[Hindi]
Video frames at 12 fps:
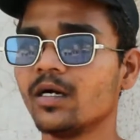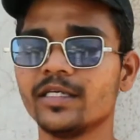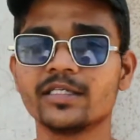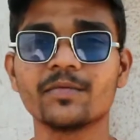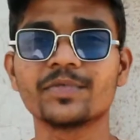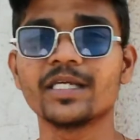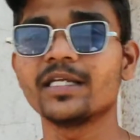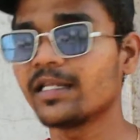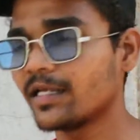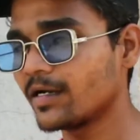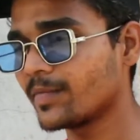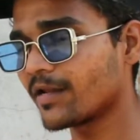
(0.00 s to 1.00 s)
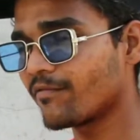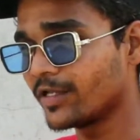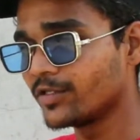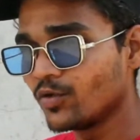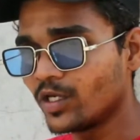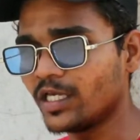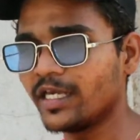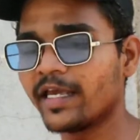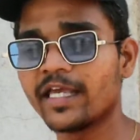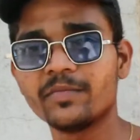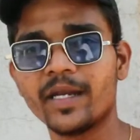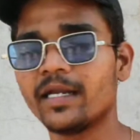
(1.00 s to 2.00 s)
ये सबसे ज़्यादा हमारे फेसबुक की
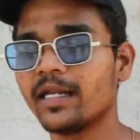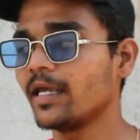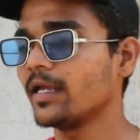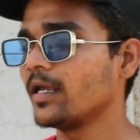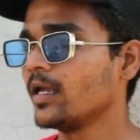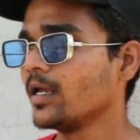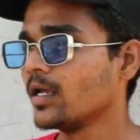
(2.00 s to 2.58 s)
इंगेजमेंट है